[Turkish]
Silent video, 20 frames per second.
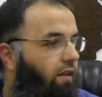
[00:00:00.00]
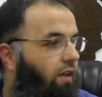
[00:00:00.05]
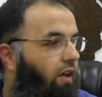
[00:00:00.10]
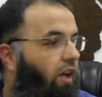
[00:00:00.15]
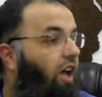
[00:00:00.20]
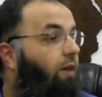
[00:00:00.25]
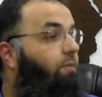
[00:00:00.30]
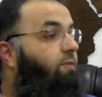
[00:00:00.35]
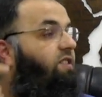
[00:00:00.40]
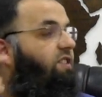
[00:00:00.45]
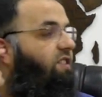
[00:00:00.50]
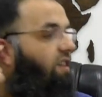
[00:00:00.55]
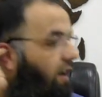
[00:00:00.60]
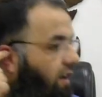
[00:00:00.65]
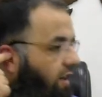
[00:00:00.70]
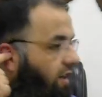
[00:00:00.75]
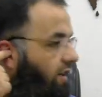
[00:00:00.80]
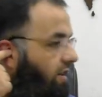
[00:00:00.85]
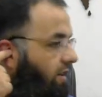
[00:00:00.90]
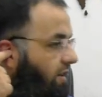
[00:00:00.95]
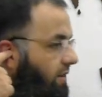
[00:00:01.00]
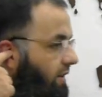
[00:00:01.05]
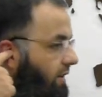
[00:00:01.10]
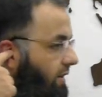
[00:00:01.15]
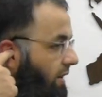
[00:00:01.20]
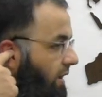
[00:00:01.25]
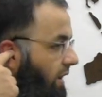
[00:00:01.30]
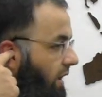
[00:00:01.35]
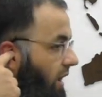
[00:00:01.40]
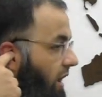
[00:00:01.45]
hem sağır
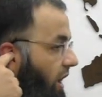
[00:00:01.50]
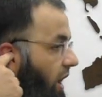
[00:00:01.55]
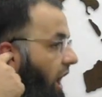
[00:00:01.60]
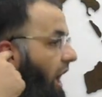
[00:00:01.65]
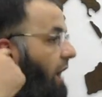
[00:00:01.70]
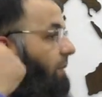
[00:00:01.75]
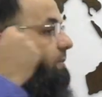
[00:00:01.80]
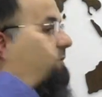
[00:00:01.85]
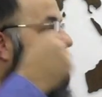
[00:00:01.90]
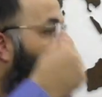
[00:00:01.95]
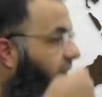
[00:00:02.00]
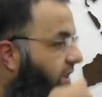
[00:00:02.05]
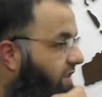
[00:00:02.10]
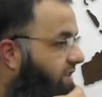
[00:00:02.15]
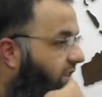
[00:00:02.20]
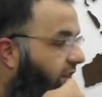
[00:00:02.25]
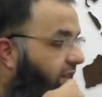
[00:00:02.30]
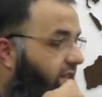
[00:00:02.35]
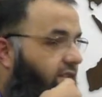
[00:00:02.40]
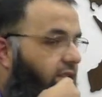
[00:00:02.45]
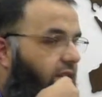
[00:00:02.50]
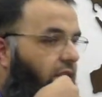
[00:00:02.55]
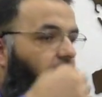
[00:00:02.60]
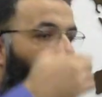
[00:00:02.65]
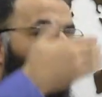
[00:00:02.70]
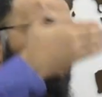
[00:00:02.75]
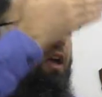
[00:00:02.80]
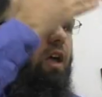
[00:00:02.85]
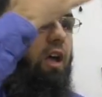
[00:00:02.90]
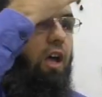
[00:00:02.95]
hem dilsiz
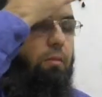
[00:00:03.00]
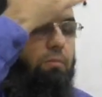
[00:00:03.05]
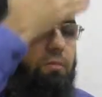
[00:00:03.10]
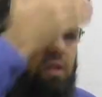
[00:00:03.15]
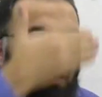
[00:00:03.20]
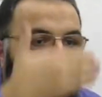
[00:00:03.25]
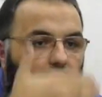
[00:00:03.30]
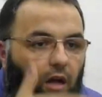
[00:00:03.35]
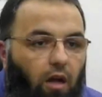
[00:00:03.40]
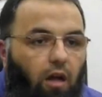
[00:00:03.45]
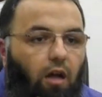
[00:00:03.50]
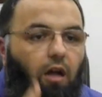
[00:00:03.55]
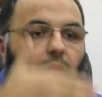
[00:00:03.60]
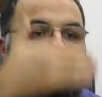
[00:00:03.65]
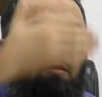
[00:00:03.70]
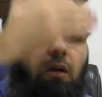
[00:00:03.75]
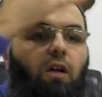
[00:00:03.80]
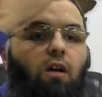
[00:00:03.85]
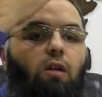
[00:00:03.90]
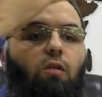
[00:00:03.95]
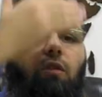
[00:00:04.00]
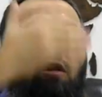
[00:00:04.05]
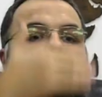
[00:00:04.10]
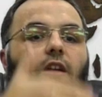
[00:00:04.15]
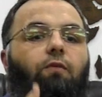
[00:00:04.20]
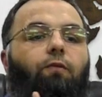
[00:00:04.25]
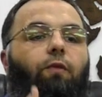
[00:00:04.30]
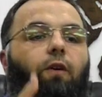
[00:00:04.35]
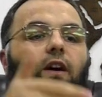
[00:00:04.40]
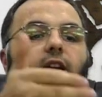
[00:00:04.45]
hem de ama
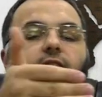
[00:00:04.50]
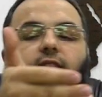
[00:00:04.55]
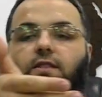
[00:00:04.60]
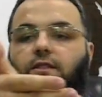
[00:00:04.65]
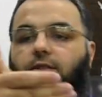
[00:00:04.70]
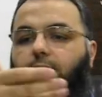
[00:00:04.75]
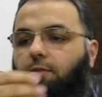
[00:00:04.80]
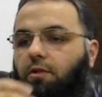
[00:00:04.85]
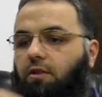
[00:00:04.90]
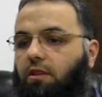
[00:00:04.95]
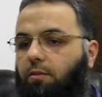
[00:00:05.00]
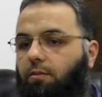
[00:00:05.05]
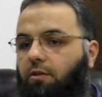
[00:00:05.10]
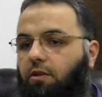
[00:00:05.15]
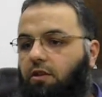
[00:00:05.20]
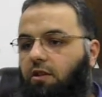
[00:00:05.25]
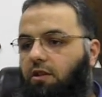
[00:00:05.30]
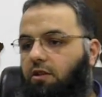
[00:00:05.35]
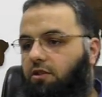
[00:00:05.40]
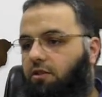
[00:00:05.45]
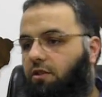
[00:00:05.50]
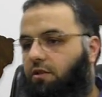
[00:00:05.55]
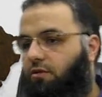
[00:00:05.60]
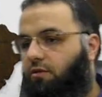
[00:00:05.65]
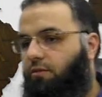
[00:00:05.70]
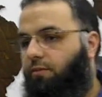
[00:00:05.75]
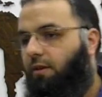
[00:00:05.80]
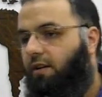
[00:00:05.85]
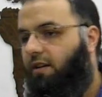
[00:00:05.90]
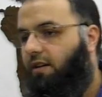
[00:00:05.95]
olan faiz isminde bir gençtir.
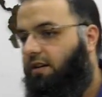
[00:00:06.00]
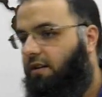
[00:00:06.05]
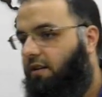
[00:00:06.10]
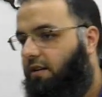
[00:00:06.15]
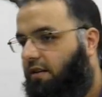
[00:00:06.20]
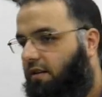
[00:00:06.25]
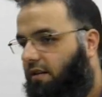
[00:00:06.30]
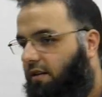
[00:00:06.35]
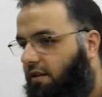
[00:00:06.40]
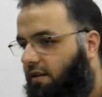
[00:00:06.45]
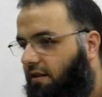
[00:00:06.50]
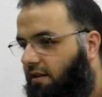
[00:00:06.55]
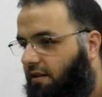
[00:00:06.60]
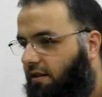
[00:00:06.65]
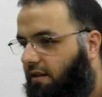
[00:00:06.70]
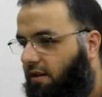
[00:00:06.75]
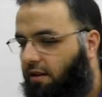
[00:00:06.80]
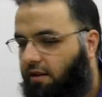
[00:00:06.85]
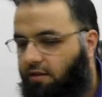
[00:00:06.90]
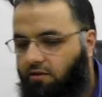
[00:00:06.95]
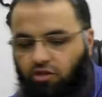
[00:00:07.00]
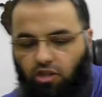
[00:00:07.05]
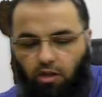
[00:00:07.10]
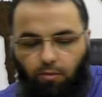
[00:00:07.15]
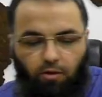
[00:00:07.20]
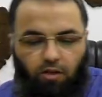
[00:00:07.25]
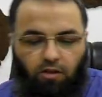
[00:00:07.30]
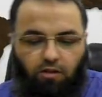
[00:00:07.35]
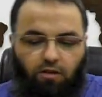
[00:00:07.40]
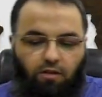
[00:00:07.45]
Subhanallah.
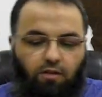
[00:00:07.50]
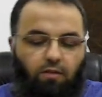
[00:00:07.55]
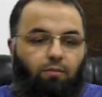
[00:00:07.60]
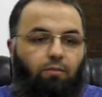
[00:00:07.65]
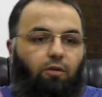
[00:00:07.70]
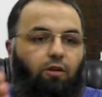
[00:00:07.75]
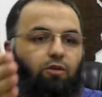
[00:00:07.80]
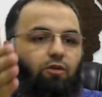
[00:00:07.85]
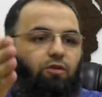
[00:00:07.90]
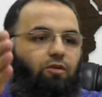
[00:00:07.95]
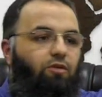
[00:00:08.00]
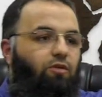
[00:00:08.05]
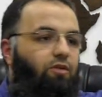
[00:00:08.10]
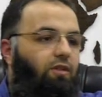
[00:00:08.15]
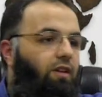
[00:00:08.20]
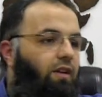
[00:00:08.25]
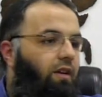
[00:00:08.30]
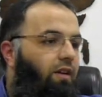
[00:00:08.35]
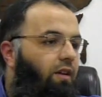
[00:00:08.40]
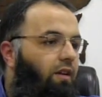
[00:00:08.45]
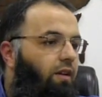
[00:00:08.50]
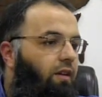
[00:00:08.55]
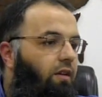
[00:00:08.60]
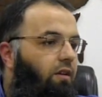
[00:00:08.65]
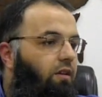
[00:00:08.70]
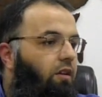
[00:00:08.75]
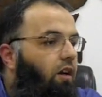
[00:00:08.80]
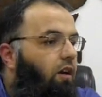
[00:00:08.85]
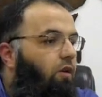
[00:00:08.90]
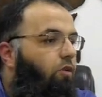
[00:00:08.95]
Cemaat bakıyor.
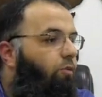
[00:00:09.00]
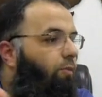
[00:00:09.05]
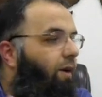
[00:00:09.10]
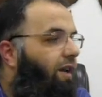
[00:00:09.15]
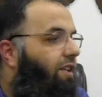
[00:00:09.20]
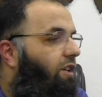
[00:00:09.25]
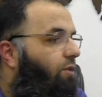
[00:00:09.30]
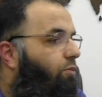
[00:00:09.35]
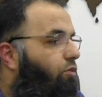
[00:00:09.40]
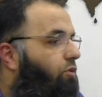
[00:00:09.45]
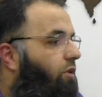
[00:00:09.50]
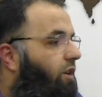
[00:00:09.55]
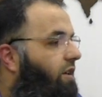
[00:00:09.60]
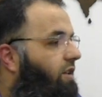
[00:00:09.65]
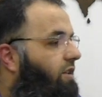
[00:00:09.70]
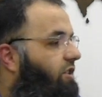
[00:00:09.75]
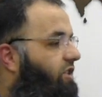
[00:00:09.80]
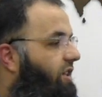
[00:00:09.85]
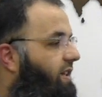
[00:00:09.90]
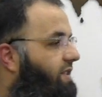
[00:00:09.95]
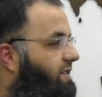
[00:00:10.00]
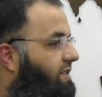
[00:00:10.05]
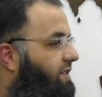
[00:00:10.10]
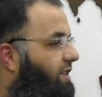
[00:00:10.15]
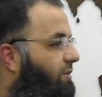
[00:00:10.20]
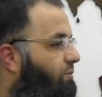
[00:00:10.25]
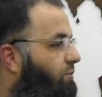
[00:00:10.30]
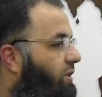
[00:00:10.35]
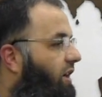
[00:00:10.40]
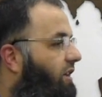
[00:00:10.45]
Yahu belki bunların
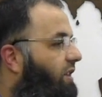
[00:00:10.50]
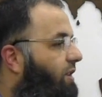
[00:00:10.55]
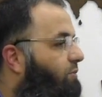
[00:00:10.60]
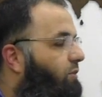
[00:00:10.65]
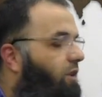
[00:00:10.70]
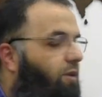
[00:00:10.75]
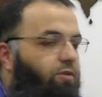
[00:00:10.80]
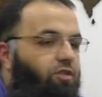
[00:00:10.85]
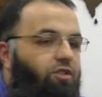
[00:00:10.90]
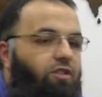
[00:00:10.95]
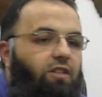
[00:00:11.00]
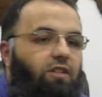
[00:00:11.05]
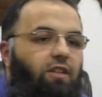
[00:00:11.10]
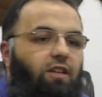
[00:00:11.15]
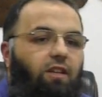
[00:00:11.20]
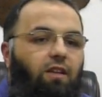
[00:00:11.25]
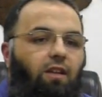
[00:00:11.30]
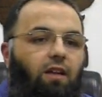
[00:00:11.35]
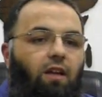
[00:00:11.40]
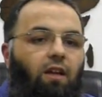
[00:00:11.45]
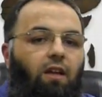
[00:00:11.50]
içerisinden bir adam demiştir ki